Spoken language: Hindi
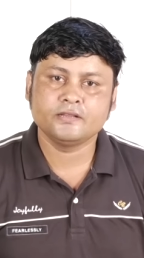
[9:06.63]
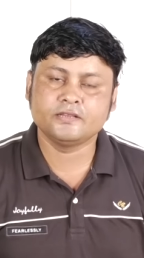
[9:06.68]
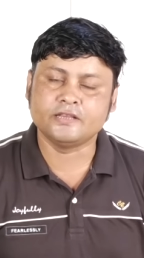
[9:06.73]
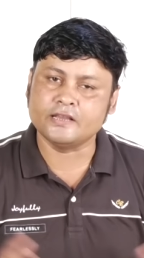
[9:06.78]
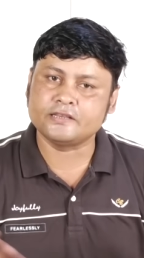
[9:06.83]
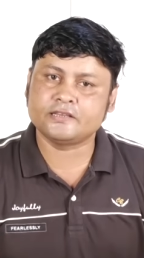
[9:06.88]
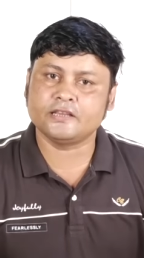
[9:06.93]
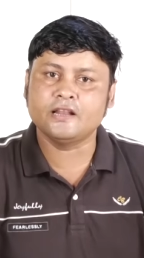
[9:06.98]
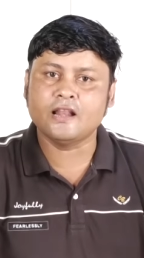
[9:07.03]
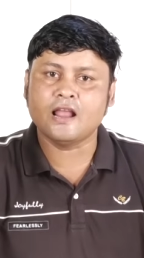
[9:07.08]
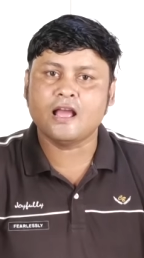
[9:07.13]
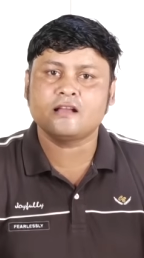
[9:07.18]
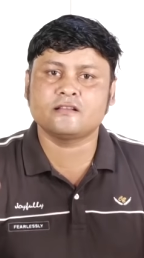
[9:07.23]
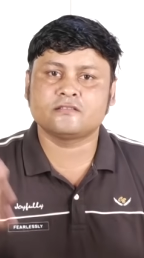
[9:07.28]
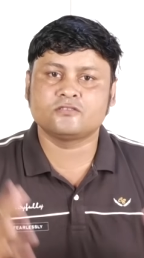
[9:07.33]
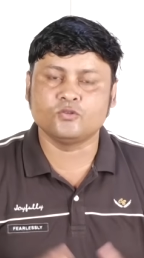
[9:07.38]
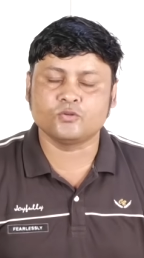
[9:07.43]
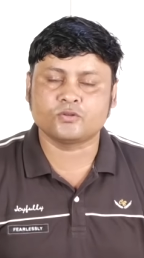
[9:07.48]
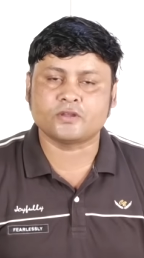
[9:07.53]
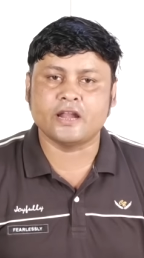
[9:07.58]
छह छः
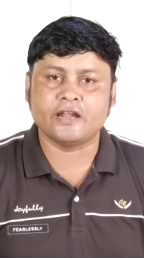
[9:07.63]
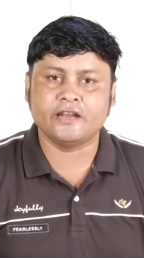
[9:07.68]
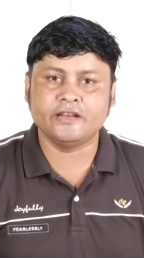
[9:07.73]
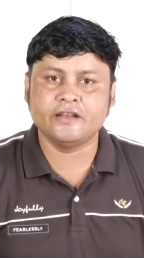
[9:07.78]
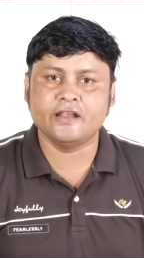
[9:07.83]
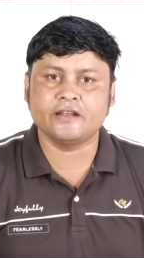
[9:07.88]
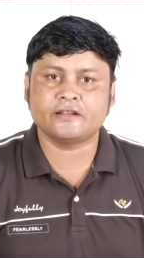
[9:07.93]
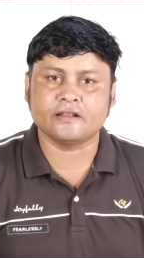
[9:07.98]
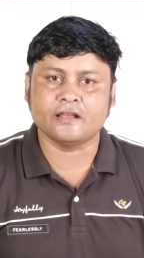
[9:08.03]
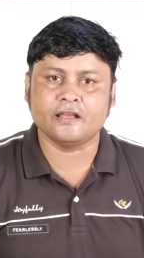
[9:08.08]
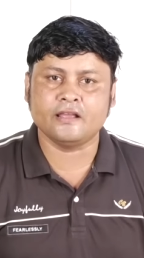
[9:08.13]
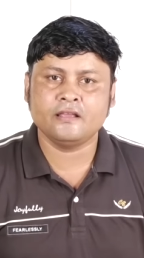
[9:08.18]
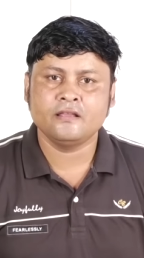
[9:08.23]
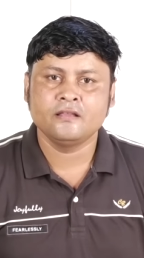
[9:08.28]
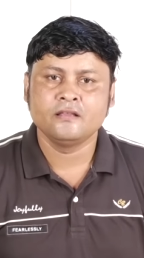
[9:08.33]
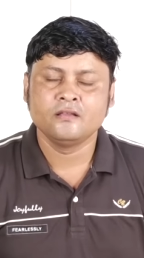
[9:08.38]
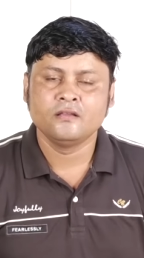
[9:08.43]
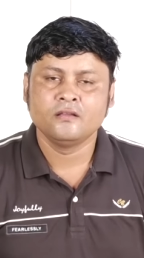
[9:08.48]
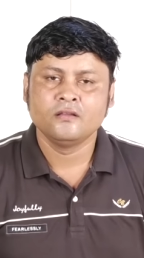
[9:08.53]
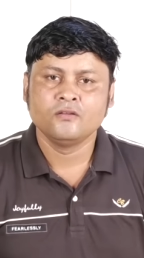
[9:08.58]
लाख जो कैंडिडेट हैं
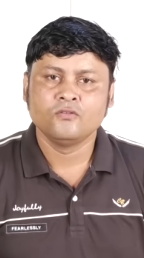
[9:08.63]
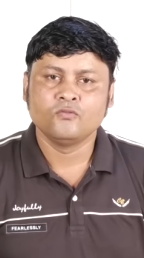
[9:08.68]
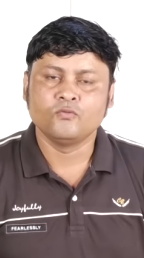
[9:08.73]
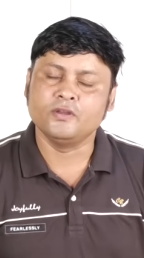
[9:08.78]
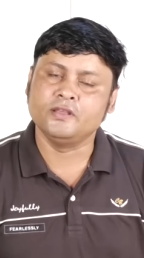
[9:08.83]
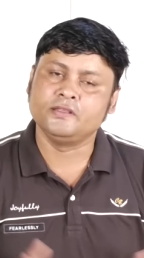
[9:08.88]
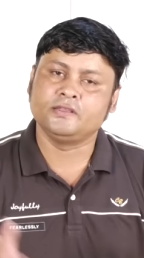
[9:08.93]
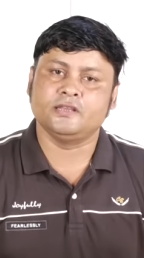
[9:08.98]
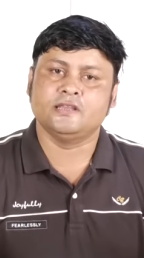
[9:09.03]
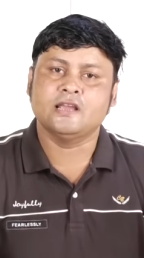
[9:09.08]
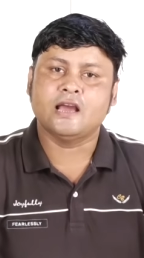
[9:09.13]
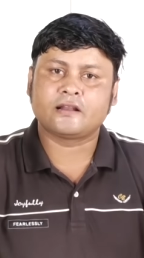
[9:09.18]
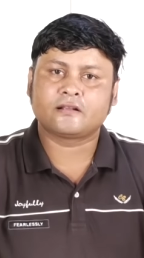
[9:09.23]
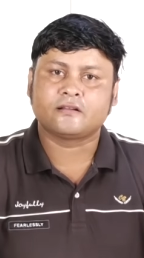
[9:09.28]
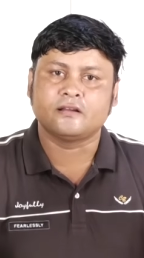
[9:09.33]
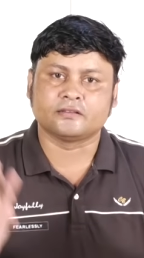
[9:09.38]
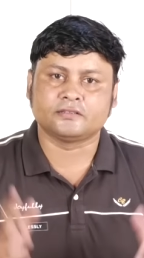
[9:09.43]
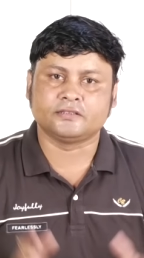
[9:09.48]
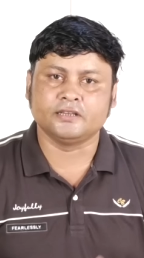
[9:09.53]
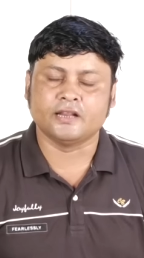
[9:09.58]
इंतजार
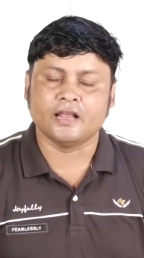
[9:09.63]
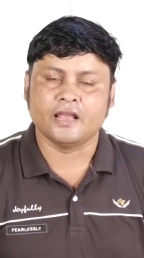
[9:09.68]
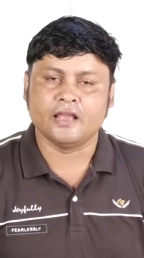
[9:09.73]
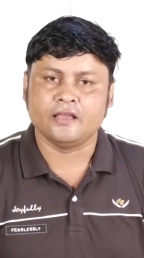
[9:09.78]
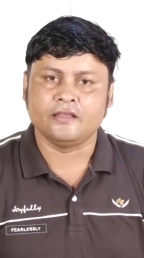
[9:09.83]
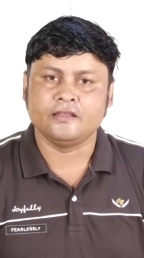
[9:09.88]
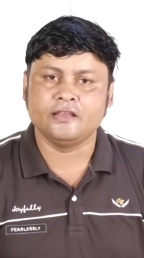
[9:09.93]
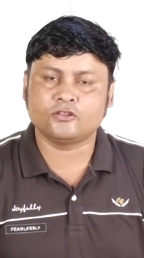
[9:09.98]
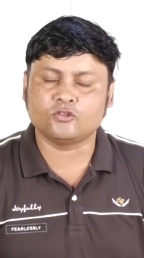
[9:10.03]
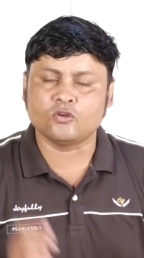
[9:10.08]
करते रहे ये